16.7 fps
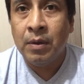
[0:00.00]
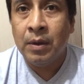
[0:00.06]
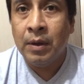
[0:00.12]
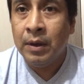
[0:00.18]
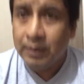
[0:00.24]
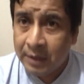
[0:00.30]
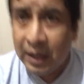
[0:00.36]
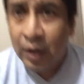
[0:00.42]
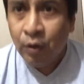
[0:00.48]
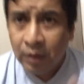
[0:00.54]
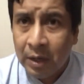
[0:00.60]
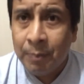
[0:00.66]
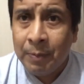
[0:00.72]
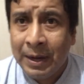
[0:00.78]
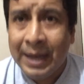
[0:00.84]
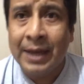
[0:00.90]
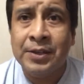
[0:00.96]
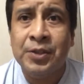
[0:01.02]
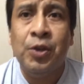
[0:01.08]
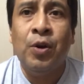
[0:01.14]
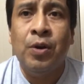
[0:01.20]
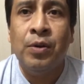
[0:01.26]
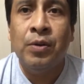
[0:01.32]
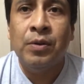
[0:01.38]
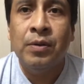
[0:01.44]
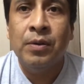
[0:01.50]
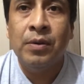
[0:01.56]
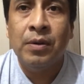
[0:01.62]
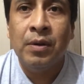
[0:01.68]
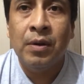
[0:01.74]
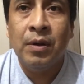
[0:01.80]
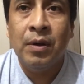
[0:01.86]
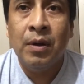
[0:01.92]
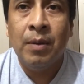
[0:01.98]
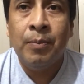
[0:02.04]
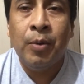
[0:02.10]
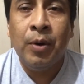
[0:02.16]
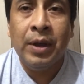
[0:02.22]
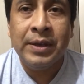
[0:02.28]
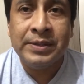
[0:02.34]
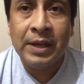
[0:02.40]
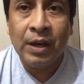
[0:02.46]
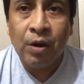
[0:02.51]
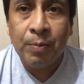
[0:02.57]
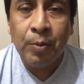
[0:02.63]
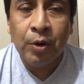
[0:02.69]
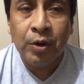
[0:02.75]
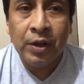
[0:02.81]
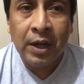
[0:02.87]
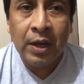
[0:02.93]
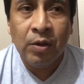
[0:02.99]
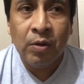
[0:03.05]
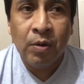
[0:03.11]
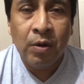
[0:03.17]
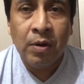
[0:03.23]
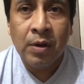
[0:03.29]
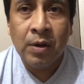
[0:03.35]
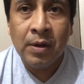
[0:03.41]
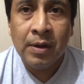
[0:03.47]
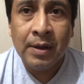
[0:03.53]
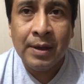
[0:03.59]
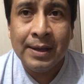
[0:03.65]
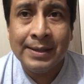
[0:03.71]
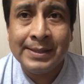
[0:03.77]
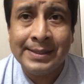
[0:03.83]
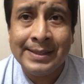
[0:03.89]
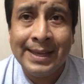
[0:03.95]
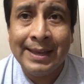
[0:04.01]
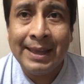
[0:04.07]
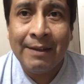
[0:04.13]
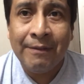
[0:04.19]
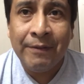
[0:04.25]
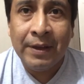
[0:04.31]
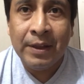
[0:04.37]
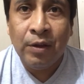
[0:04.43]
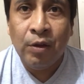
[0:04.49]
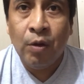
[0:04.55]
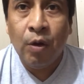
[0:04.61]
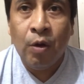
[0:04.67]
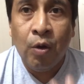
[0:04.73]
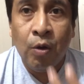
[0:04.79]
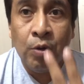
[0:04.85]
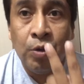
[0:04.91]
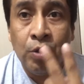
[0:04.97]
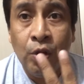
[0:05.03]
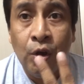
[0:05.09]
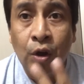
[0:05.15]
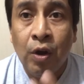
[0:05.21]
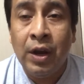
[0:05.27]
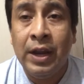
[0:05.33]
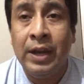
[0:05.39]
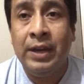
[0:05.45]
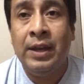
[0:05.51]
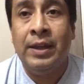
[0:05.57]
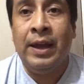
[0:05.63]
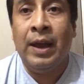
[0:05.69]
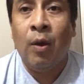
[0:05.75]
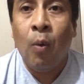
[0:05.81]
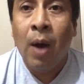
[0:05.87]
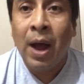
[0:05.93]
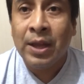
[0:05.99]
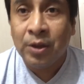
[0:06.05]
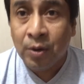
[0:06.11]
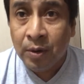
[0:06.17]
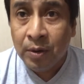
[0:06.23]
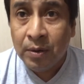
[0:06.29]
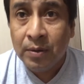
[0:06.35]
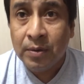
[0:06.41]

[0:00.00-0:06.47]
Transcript: Y tiene una explicación, porque Cerro Porteño se defendió con dos líneas de cuatro,